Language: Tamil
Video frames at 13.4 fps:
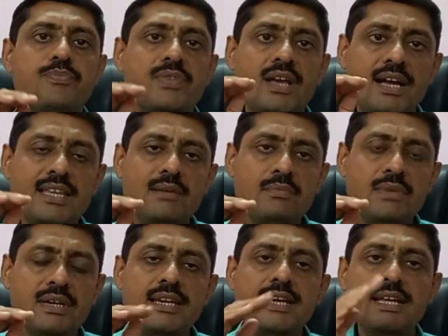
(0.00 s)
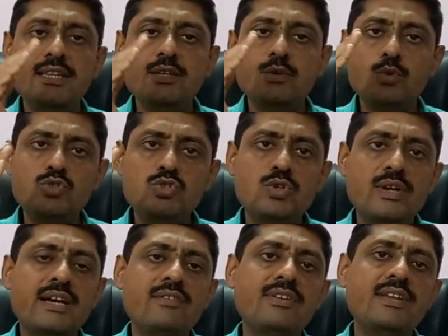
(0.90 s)
அதே மாதிரி அது கொஞ்சம்
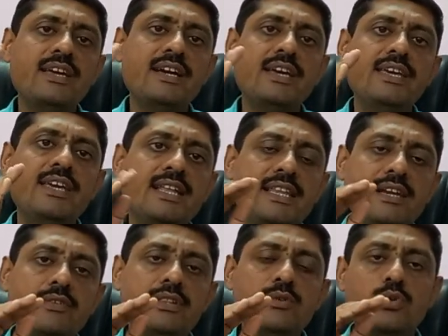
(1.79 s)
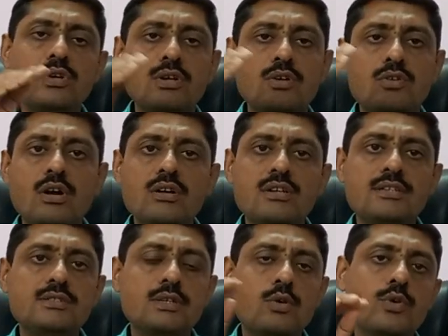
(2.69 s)
ரெக்கவரி ஆகி அதில் வந்து உங்களுக்கு டாக்டர்ஸுக்கு
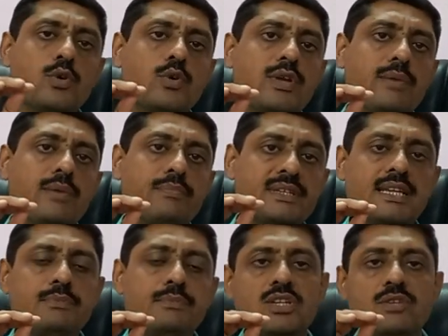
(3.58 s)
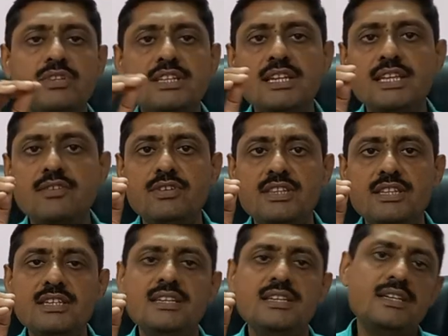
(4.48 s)
கொடுக்கக்கூடிய ப்ரிஸ்கிரிப்ஷன் வந்து நீங்கள் வந்து
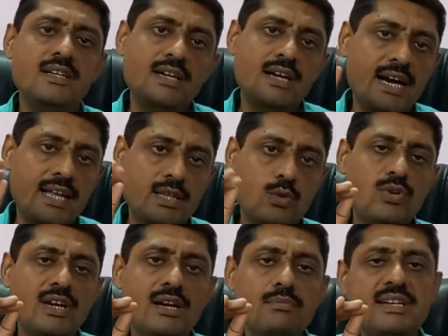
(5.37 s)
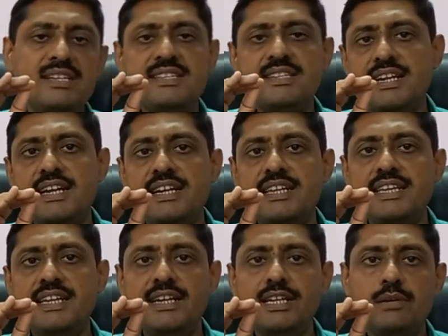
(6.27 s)
அதுக்கு உண்டான மெடிசின்ஸ் எல்லாம் நீங்கள்
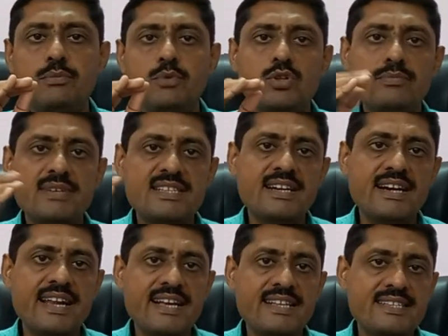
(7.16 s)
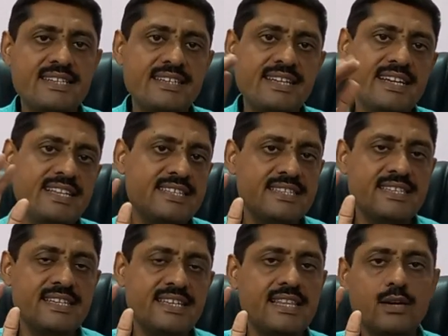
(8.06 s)
எடுக்கும் போது மசில் ரிலாக்ஸன்ட் அனல்ஜெசிக்
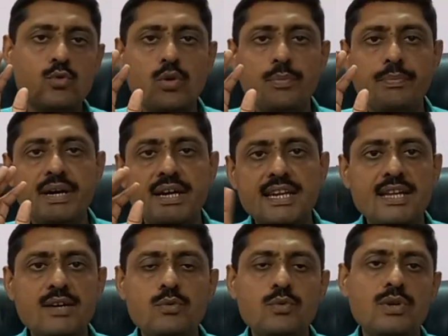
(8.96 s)
இதெல்லாம் கொடுப்பாங்க அதெல்லாம் உங்களுக்கு